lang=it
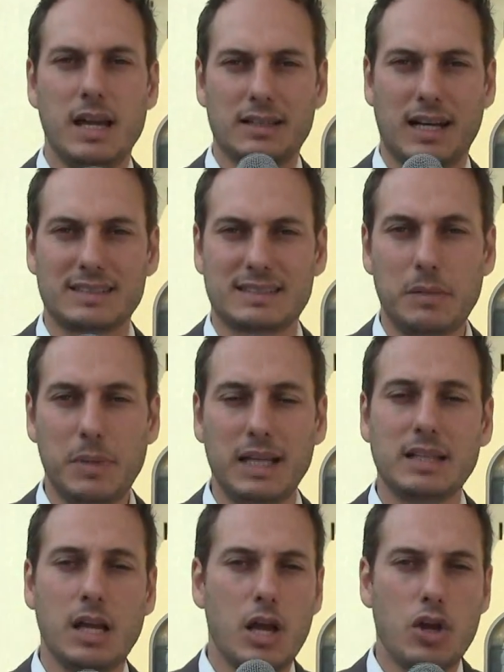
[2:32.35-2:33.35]
tra sei
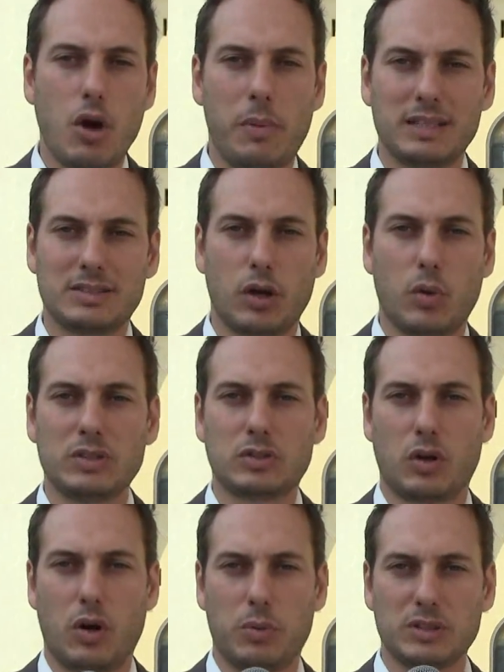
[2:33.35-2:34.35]
mesi, io penso che
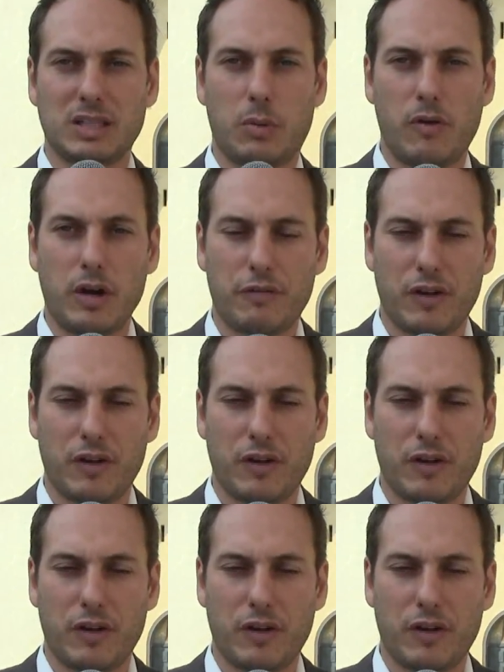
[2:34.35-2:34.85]
questo non lo possiamo